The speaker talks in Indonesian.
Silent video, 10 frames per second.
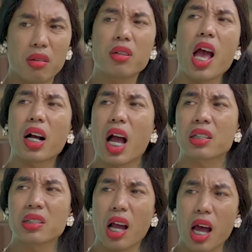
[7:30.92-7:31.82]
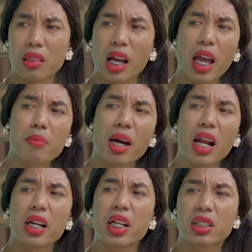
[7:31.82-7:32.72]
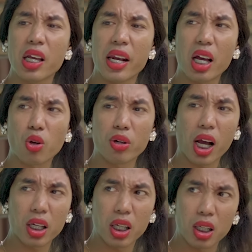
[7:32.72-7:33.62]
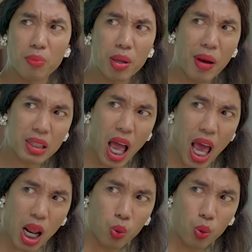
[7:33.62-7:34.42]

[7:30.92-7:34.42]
Iya kan kak, tak kayak mana Lili si ada sondang ini, bermasalah